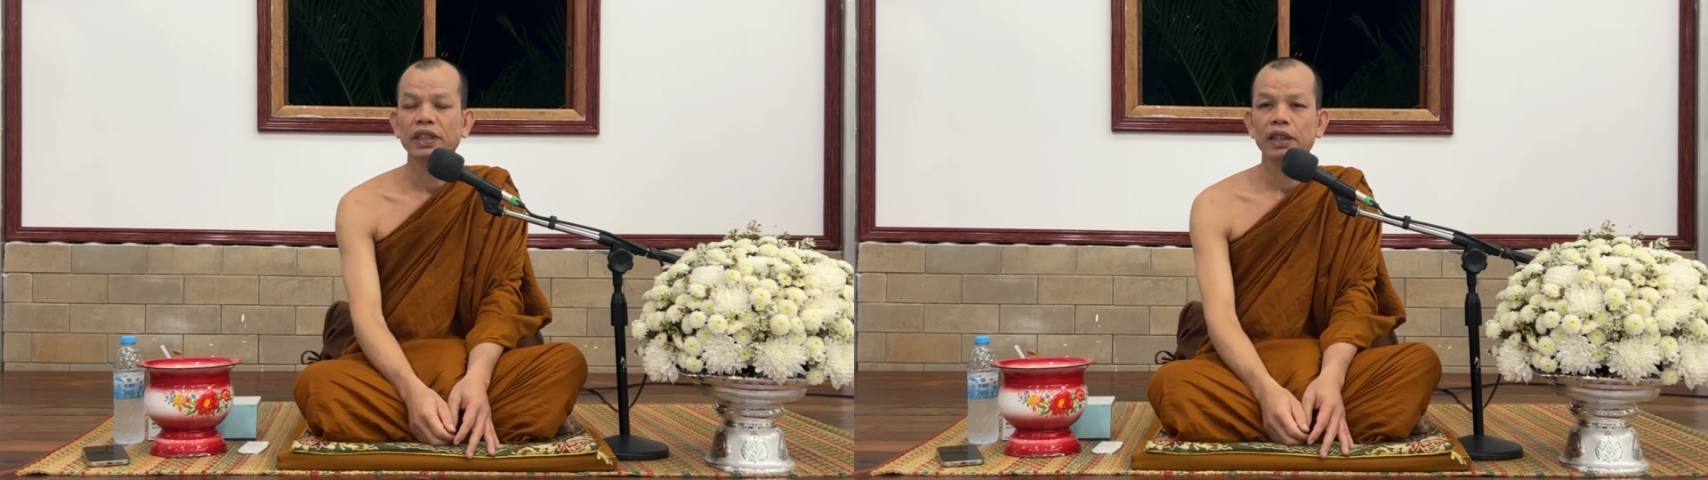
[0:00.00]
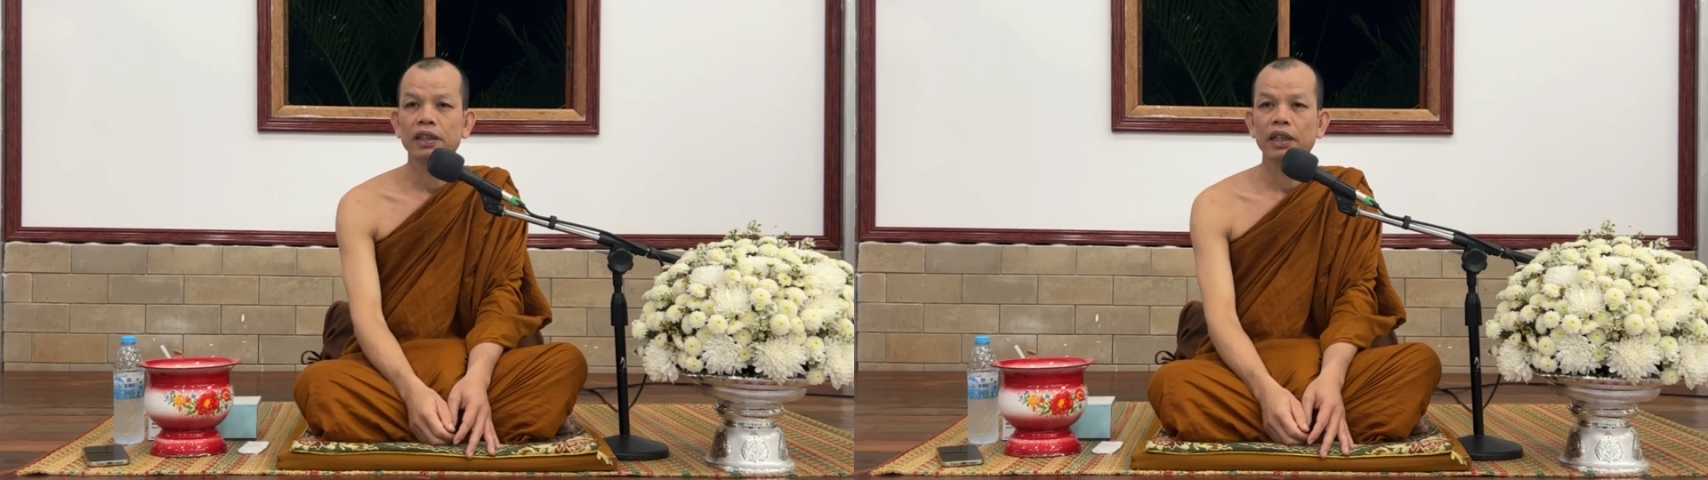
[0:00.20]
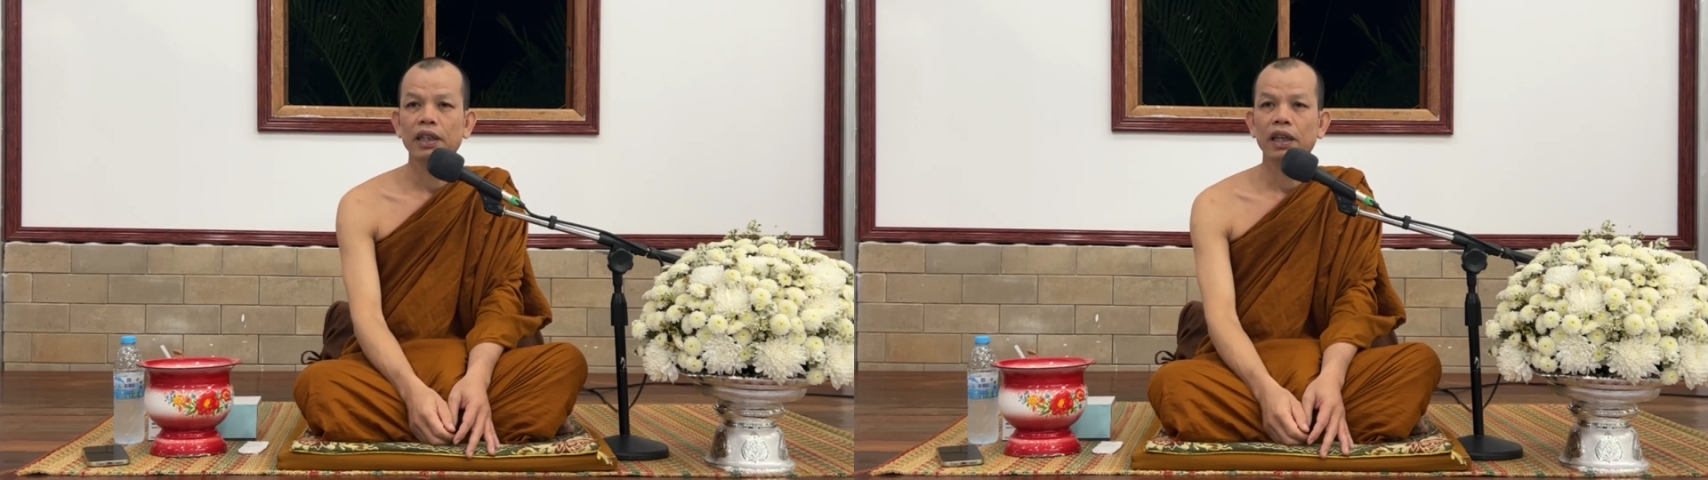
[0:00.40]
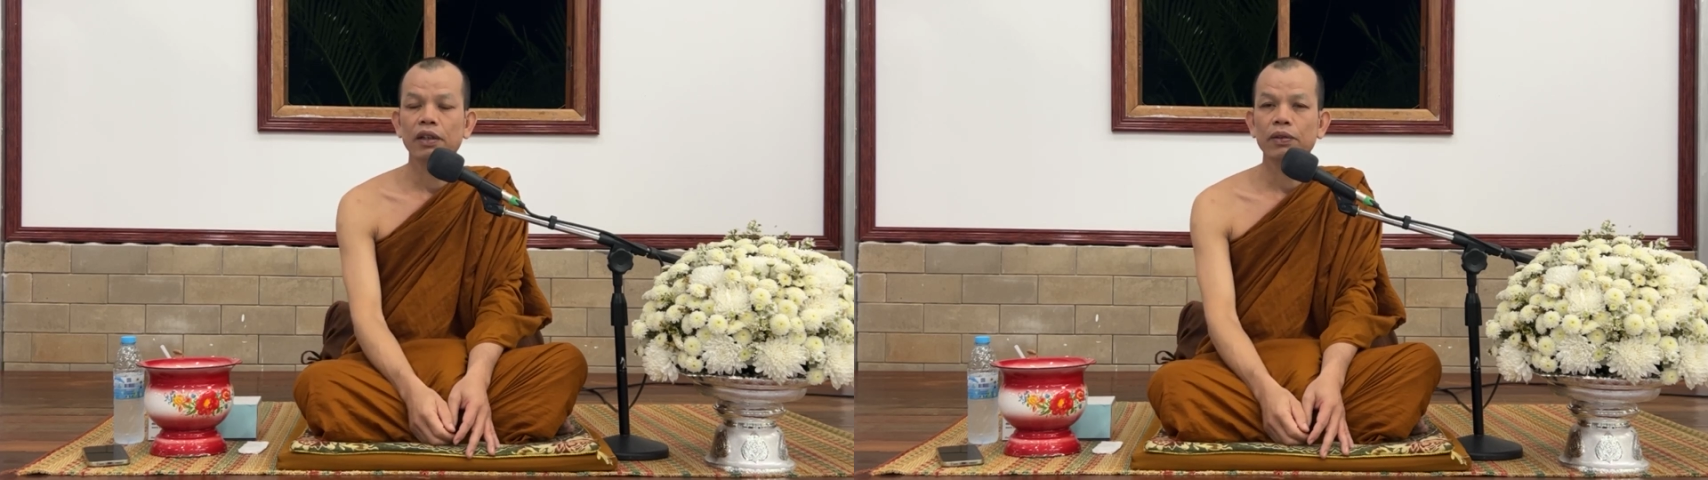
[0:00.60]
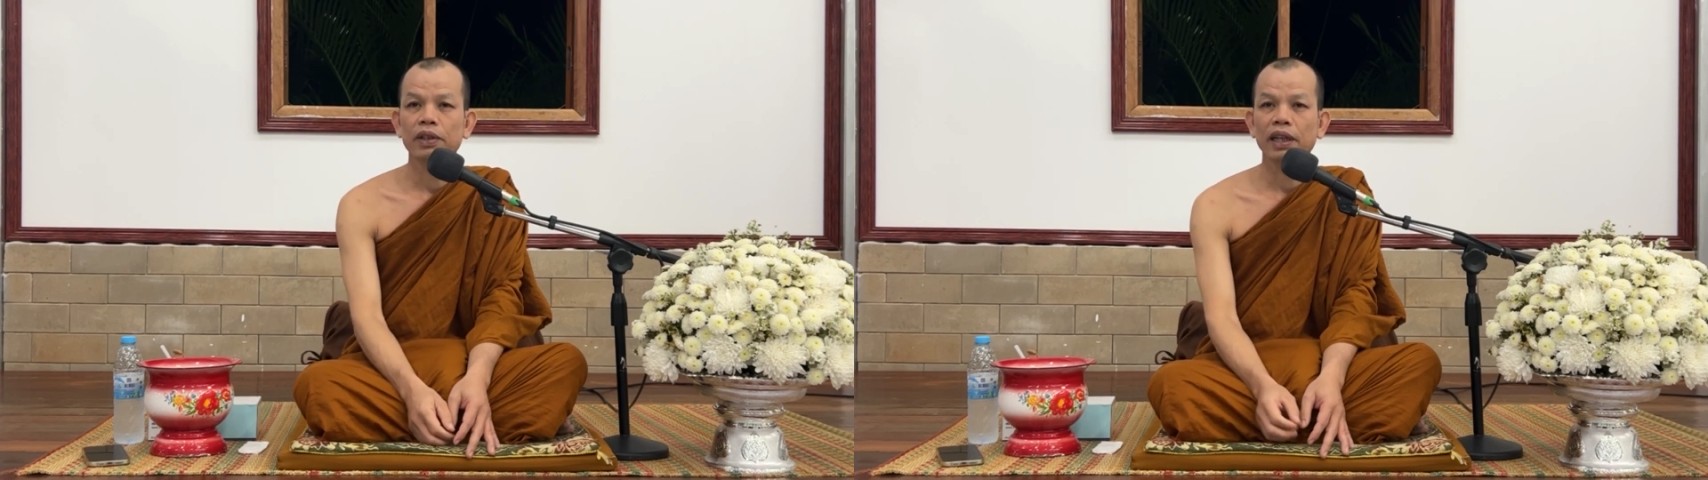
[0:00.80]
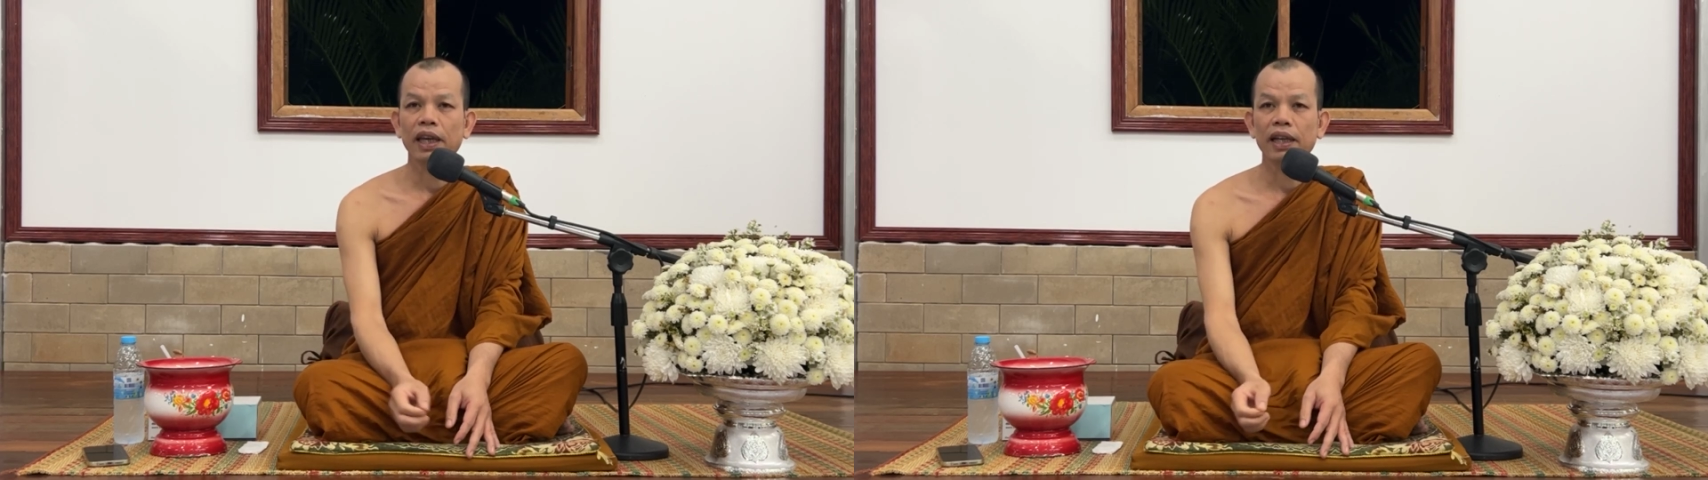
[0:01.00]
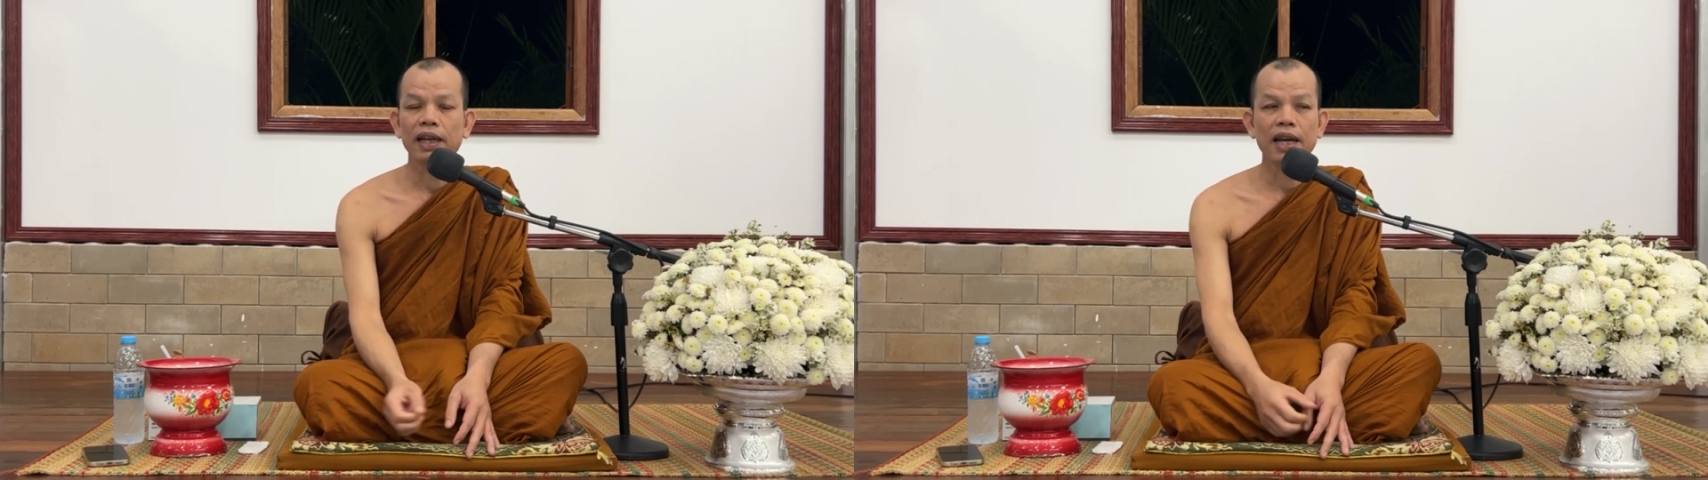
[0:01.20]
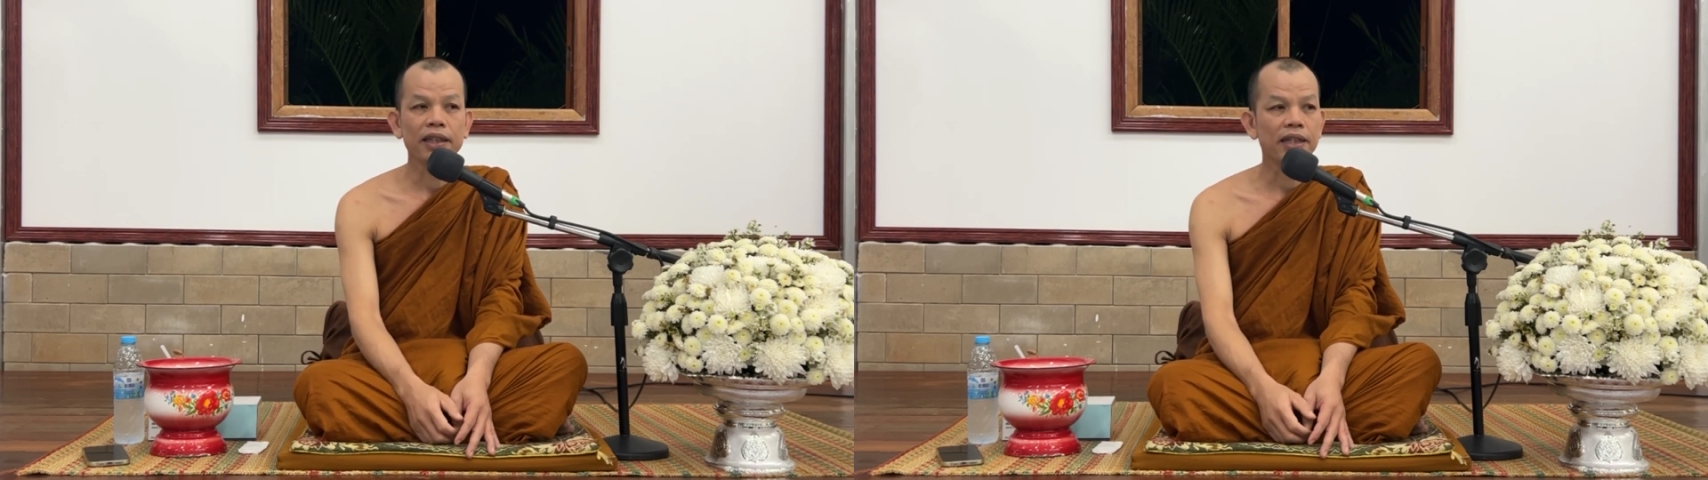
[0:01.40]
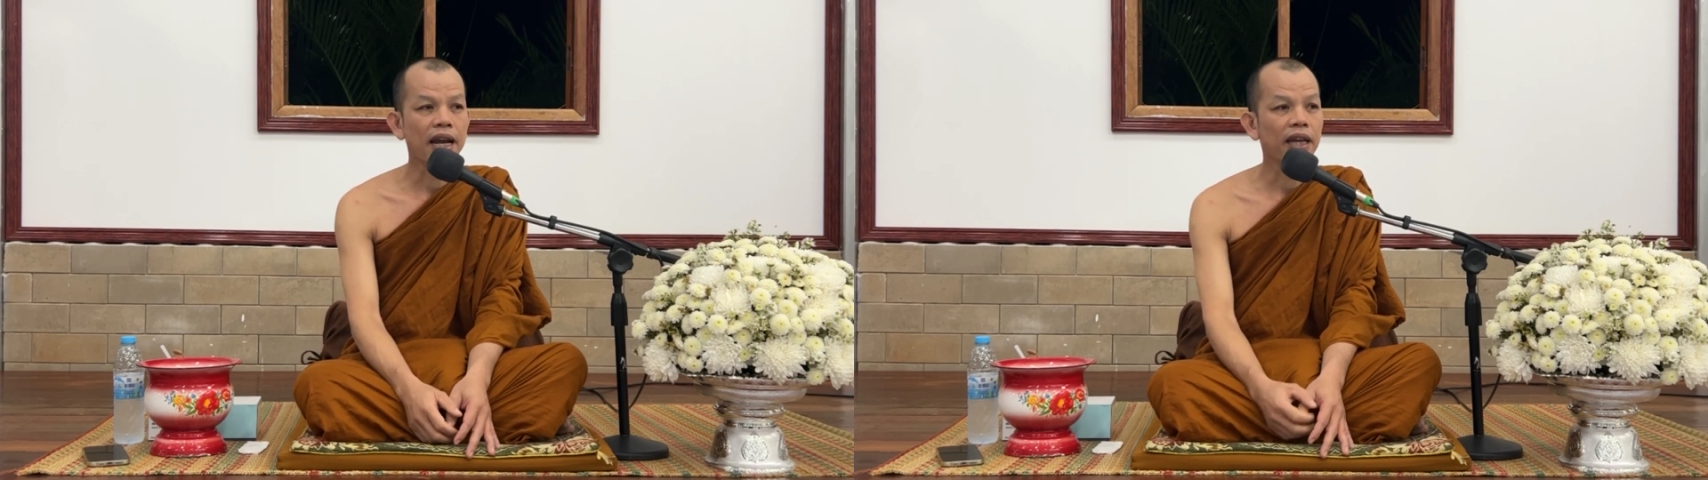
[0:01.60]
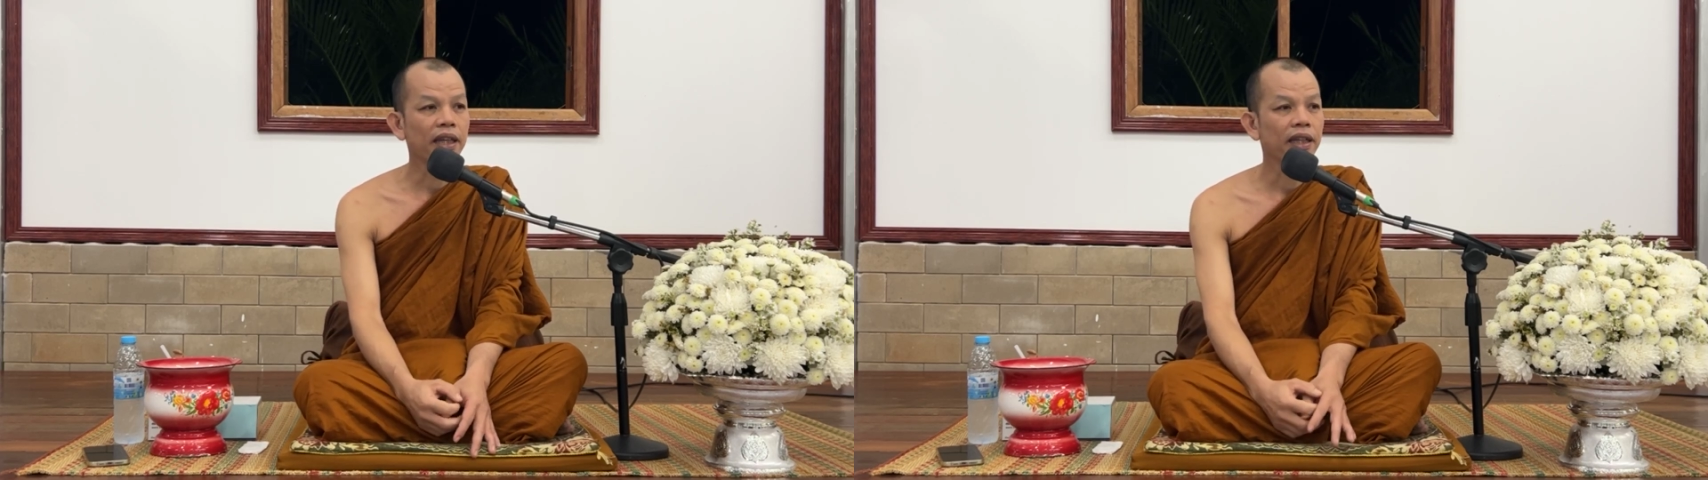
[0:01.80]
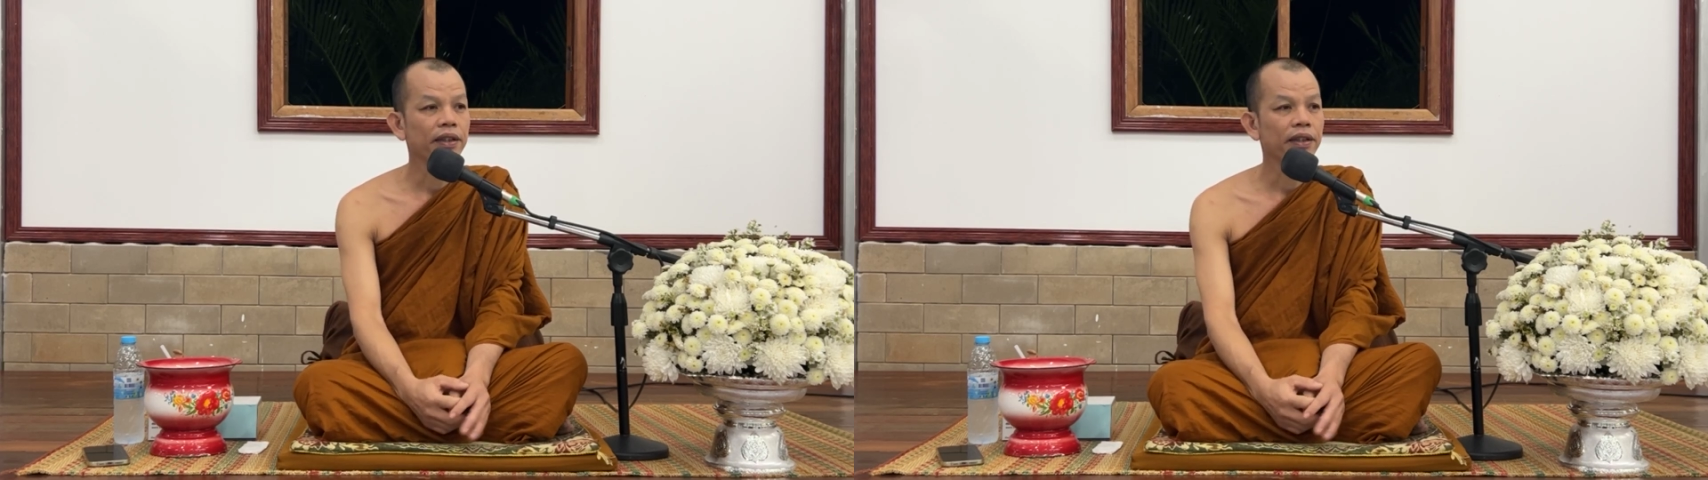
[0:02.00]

นี่สังเกตดูตะแคงข้างซ้าย